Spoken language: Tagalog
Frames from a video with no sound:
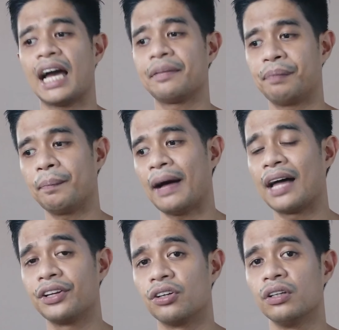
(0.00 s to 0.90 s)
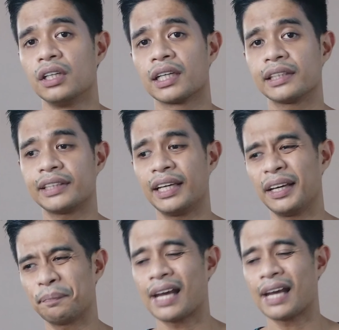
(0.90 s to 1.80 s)
Kahit papano.
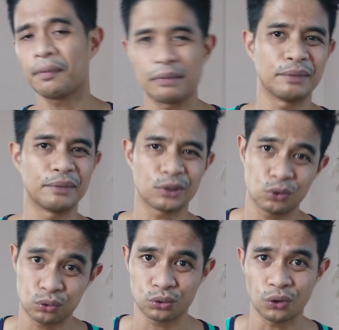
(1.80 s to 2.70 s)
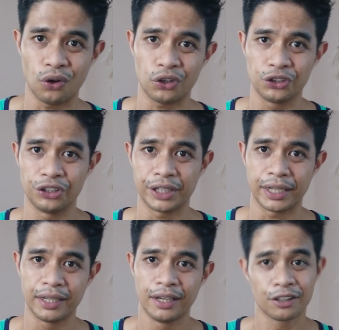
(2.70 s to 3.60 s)
Kasi parang mas matututo ako dun eh.